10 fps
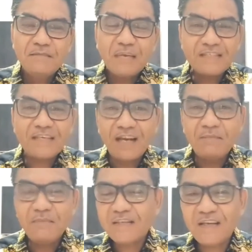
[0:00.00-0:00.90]

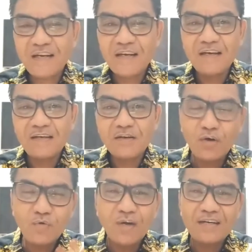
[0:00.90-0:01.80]
Masalah-masalah
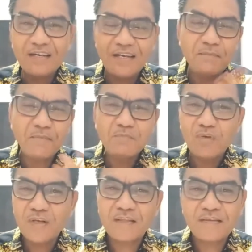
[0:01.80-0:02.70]
keluarga yang
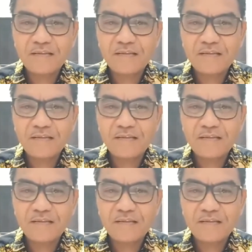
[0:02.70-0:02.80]
membuat